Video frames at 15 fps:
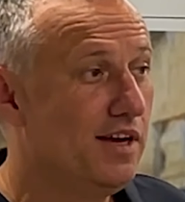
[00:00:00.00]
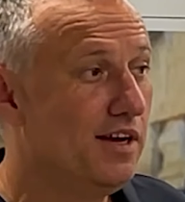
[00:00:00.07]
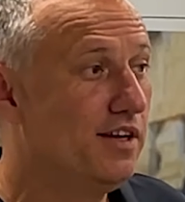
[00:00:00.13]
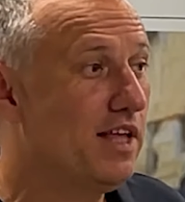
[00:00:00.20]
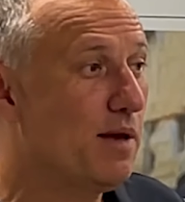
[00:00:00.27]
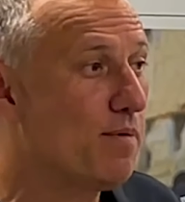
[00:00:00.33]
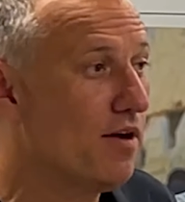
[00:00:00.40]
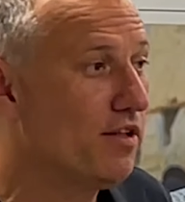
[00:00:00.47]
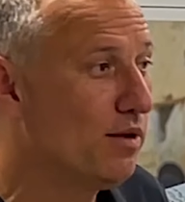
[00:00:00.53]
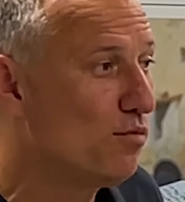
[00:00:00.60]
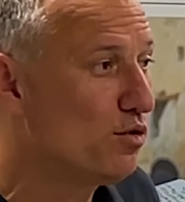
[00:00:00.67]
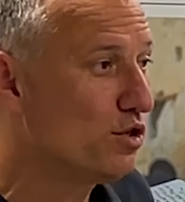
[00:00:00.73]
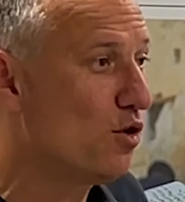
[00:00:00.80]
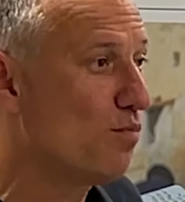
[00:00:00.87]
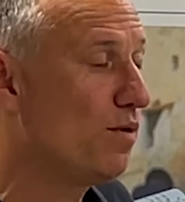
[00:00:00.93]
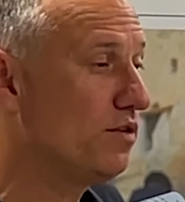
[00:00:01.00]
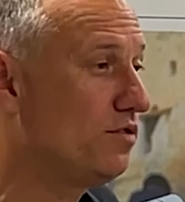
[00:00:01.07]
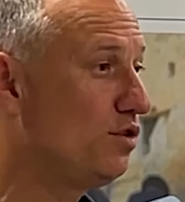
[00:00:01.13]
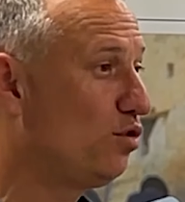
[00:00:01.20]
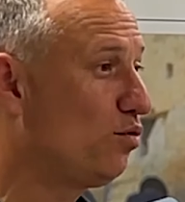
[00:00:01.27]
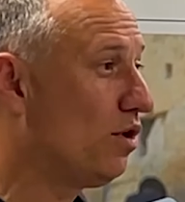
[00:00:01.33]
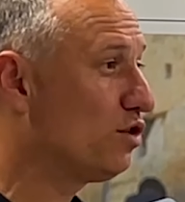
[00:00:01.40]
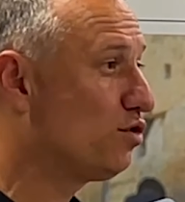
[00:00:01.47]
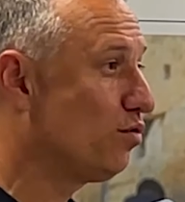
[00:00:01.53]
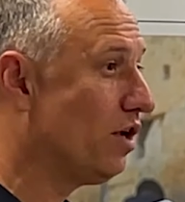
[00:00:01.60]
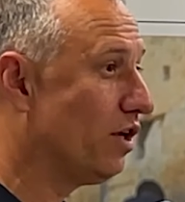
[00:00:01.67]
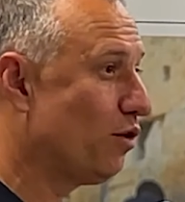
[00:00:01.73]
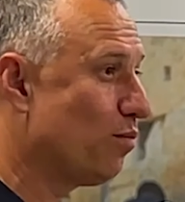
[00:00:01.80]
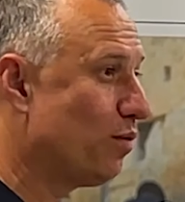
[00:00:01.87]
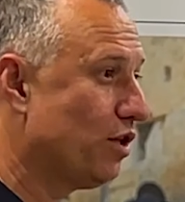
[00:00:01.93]
Иногда, правда, можно попасть в ситуацию,
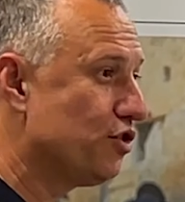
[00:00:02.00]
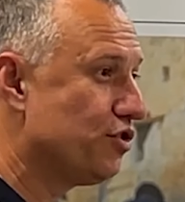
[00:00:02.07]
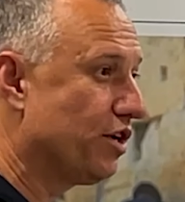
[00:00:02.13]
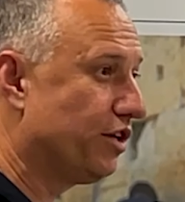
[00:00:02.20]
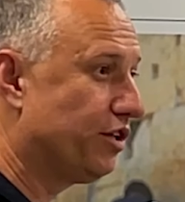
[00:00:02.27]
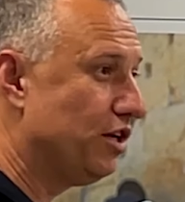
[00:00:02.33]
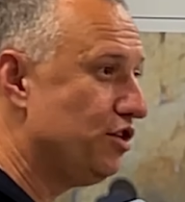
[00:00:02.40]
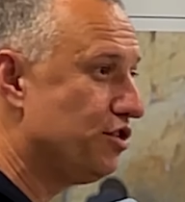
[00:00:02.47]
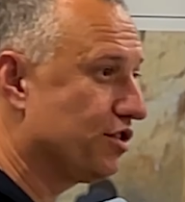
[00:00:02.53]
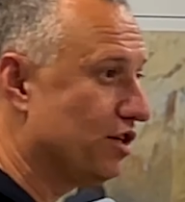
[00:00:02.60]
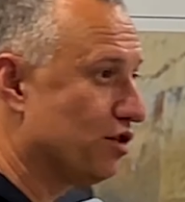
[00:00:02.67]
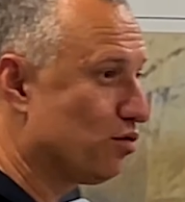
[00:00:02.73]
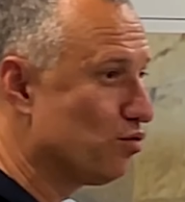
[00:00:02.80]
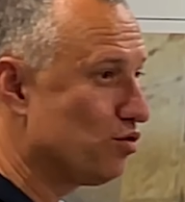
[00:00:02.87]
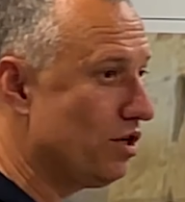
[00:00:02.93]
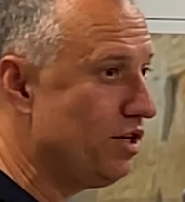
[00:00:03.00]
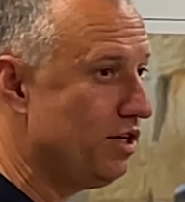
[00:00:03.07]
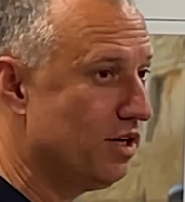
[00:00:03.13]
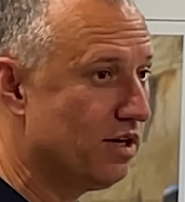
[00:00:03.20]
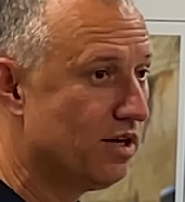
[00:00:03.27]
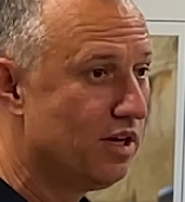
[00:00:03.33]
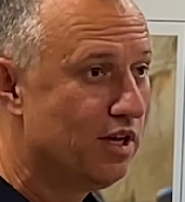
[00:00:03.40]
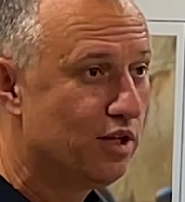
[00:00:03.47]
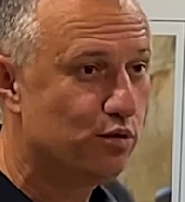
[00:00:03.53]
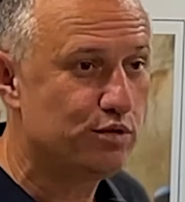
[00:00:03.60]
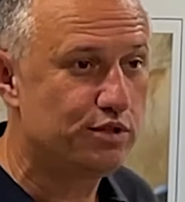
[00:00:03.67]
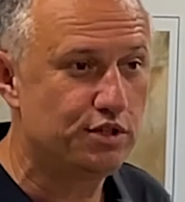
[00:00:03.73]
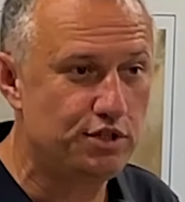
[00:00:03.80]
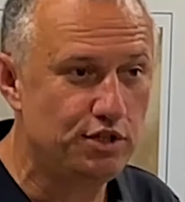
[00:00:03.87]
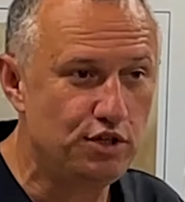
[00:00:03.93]
когда ты попадаешь на католическое служение, то
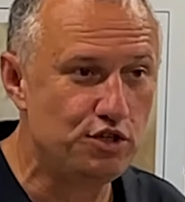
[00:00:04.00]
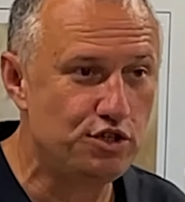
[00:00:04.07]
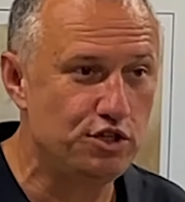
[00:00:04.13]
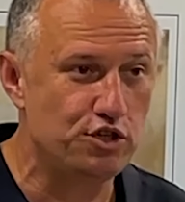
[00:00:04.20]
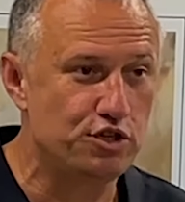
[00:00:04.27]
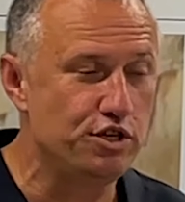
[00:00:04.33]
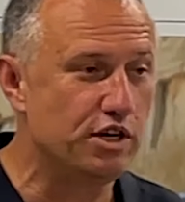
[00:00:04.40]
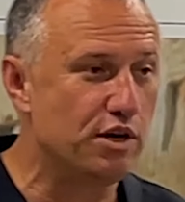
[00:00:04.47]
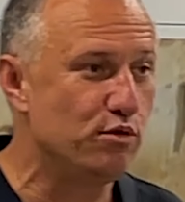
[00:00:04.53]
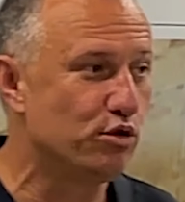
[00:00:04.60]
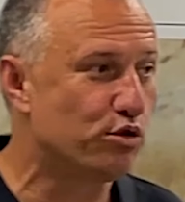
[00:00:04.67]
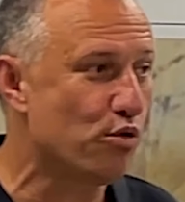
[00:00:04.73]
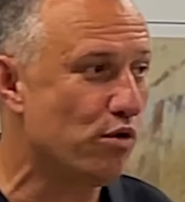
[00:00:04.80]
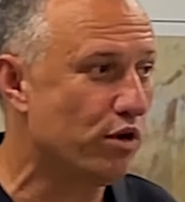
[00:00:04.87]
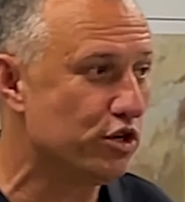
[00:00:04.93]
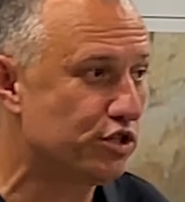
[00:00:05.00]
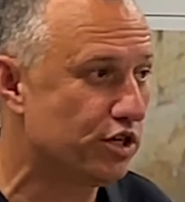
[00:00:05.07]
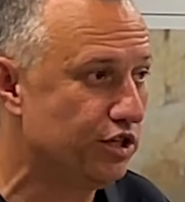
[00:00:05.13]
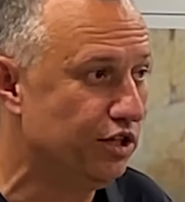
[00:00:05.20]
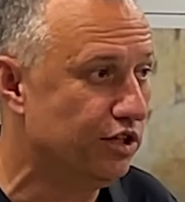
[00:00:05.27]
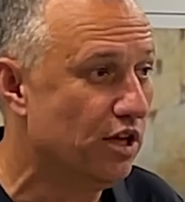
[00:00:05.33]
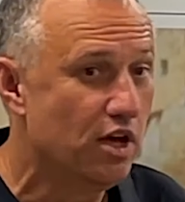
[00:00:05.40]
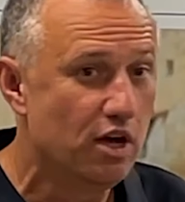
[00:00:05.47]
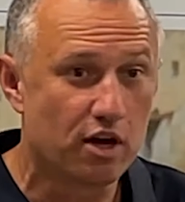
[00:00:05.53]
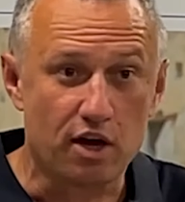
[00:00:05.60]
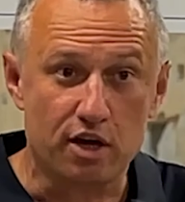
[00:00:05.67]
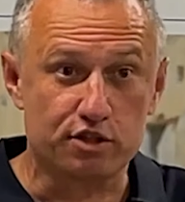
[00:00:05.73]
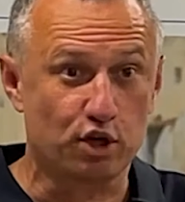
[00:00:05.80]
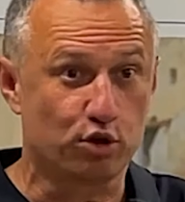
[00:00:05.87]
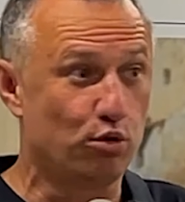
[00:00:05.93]
есть ты сидишь, сидишь, никого не трогаешь один.
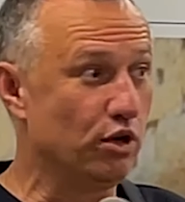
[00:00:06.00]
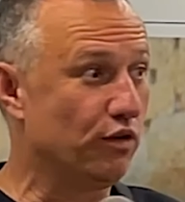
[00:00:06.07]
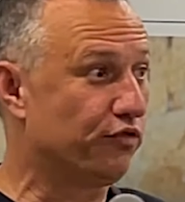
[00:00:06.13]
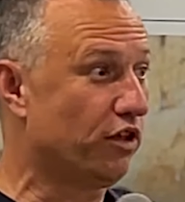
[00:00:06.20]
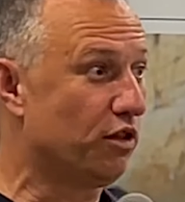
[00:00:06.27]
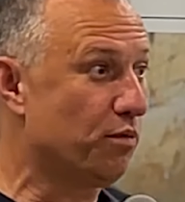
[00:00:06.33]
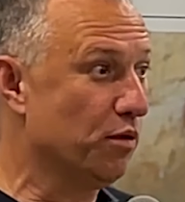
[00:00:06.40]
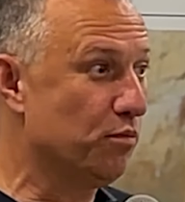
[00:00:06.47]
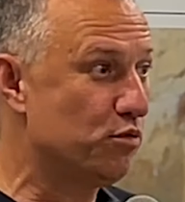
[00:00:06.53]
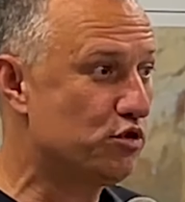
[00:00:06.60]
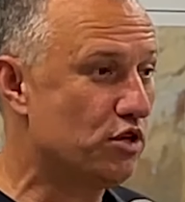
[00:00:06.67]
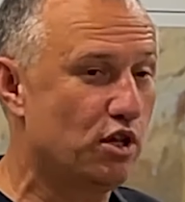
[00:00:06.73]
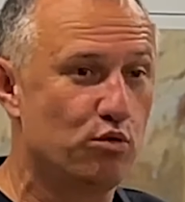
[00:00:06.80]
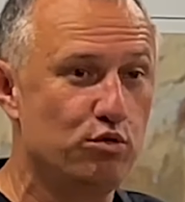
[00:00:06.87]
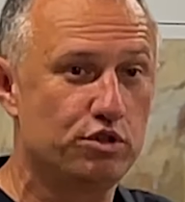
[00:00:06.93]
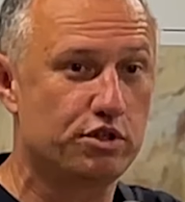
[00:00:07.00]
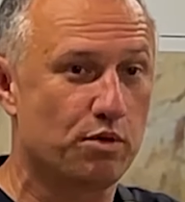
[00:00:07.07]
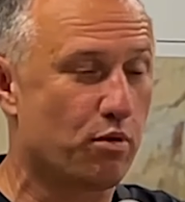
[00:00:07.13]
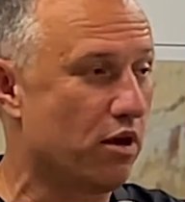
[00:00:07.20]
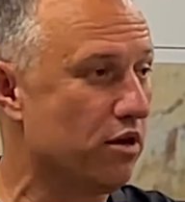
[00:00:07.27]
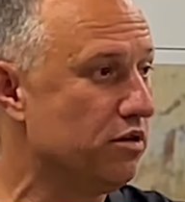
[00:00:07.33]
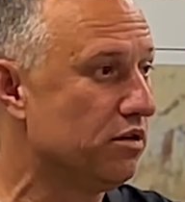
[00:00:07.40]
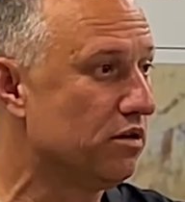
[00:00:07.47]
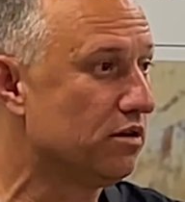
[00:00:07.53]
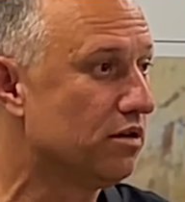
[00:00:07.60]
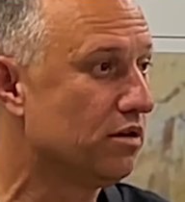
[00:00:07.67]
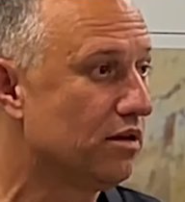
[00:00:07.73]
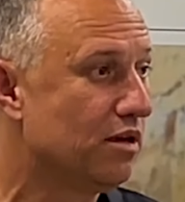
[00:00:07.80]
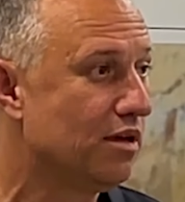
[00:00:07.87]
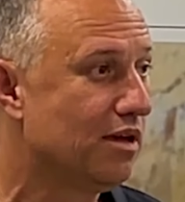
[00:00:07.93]
Раз католик в толпу бежал, у них собрание.
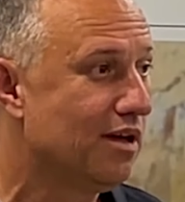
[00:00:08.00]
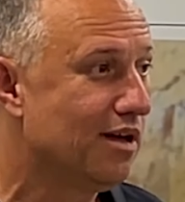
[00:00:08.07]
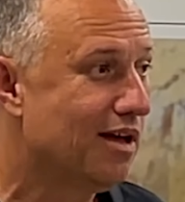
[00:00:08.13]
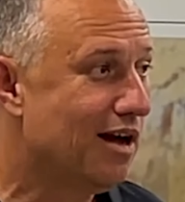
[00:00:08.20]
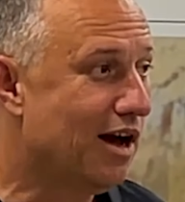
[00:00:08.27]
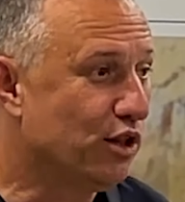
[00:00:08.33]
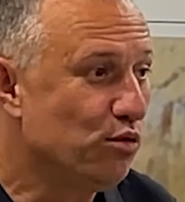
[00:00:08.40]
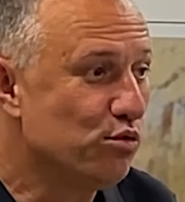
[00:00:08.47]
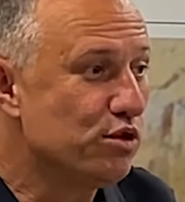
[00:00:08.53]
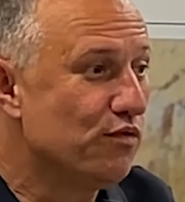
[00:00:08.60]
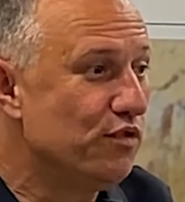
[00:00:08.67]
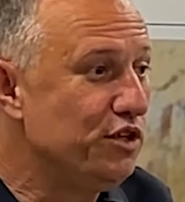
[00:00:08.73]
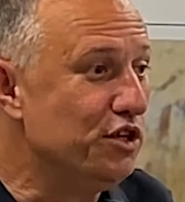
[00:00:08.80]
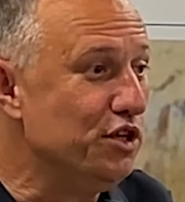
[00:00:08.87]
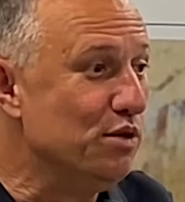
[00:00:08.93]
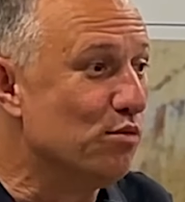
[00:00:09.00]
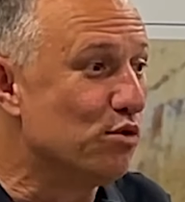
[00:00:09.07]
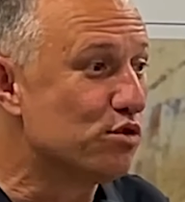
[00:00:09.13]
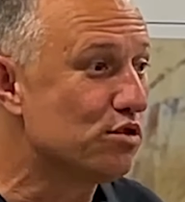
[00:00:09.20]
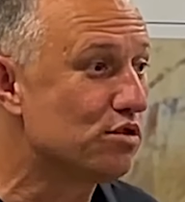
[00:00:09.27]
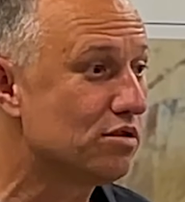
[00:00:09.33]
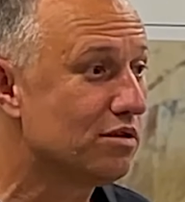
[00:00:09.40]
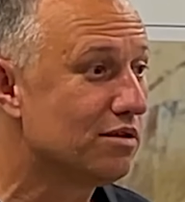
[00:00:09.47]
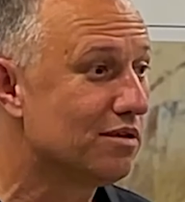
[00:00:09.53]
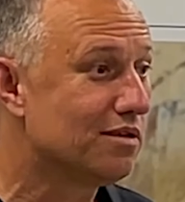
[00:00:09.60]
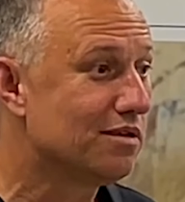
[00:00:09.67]
А ты уже выйти не можешь.